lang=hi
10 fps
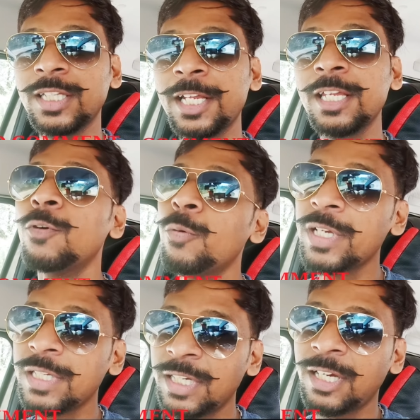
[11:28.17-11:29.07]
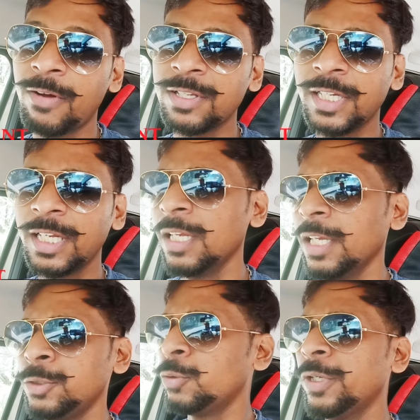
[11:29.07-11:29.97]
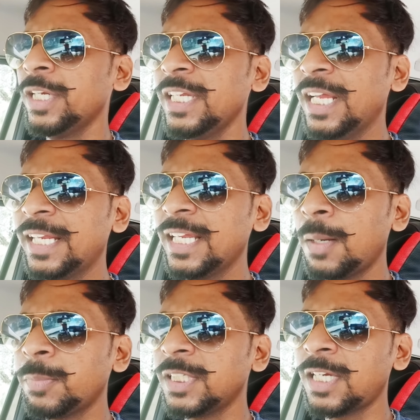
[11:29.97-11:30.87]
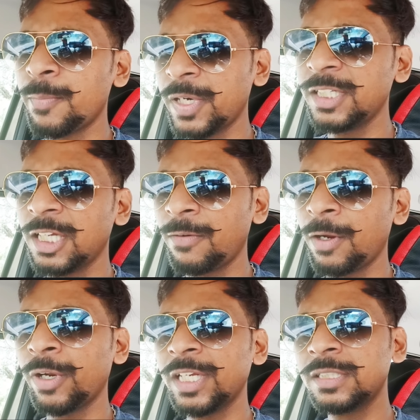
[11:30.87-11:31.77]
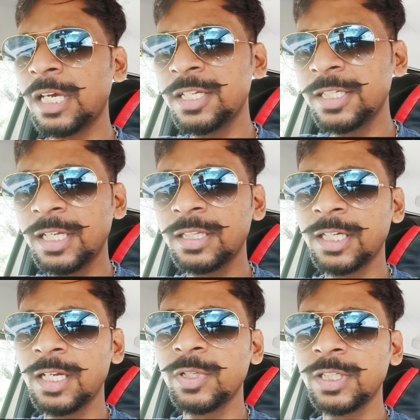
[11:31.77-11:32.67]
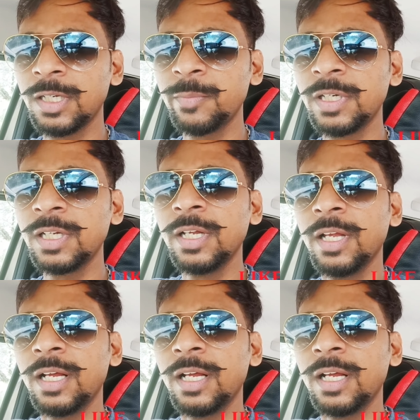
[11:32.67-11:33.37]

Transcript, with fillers: ताकि वो भी इसे करवा सकें ज़रूरी नहीं है कि आप किसी कंपनी से करवाएं क्योंकि ये सारी चीज़ें तकरीबन तकरीबन